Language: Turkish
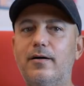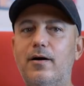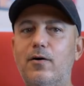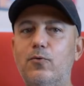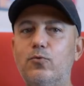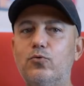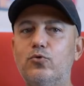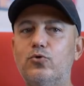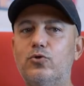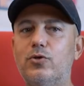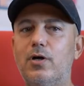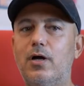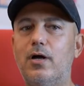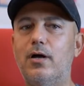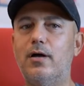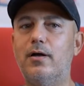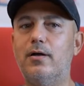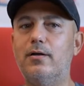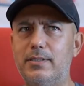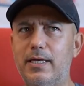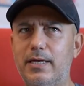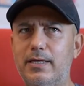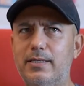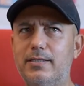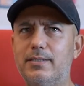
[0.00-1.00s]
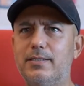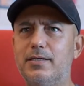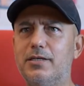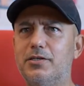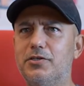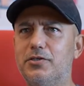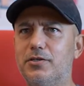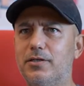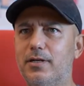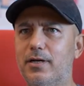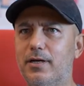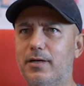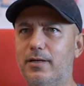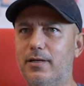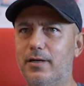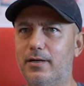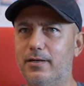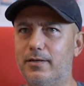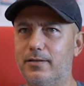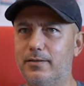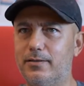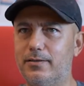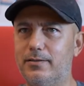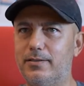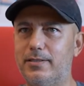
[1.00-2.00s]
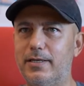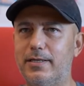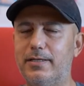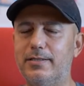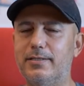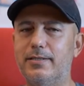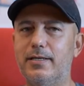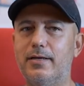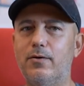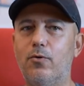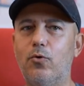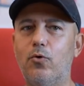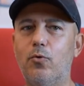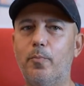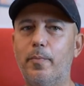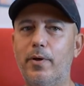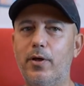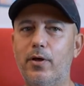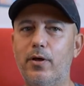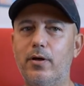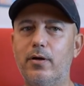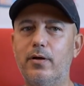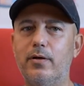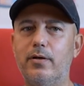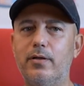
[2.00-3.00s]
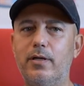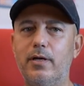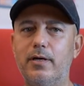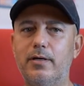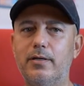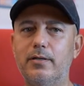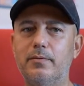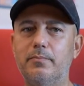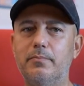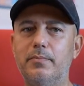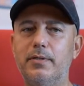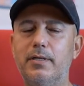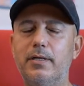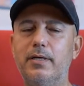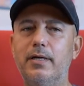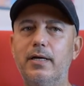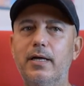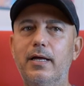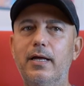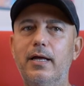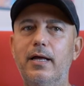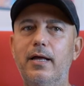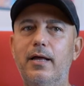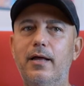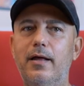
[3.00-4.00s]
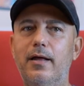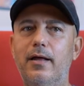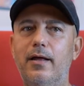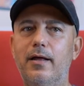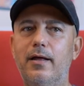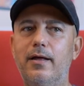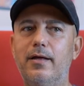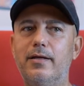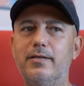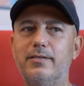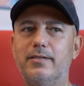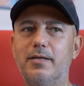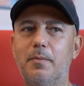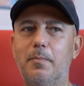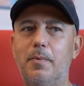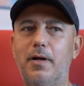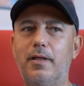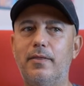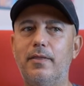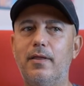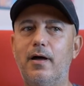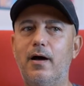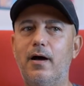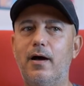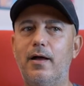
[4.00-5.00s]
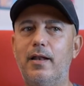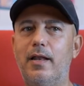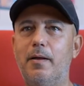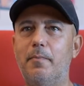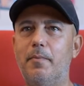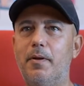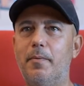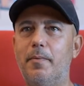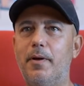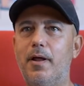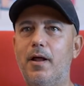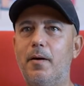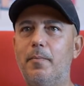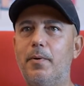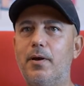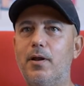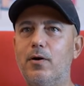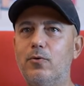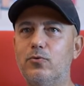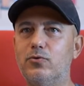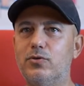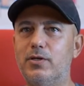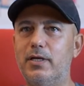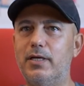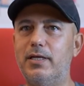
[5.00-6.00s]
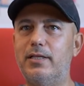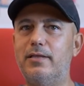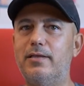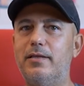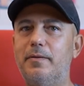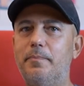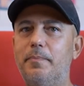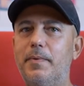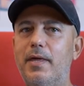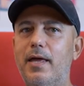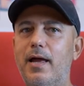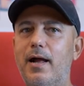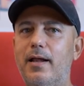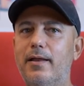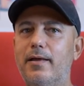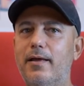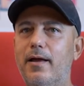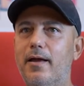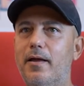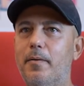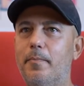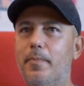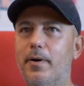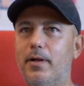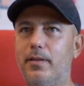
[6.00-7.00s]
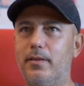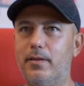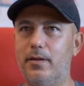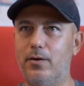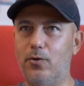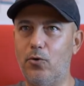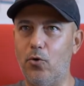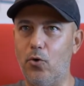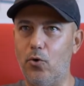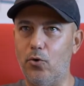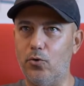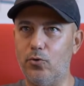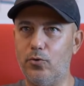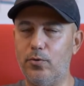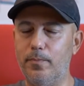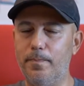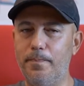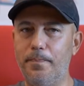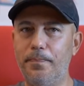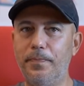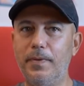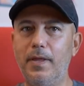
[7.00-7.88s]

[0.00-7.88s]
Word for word: Havuza 8 yaşına yakın, 8'e olmaya yakın bir e, zamanda ailemle beraber havuza gittiğimde yelken yapanları gördüm.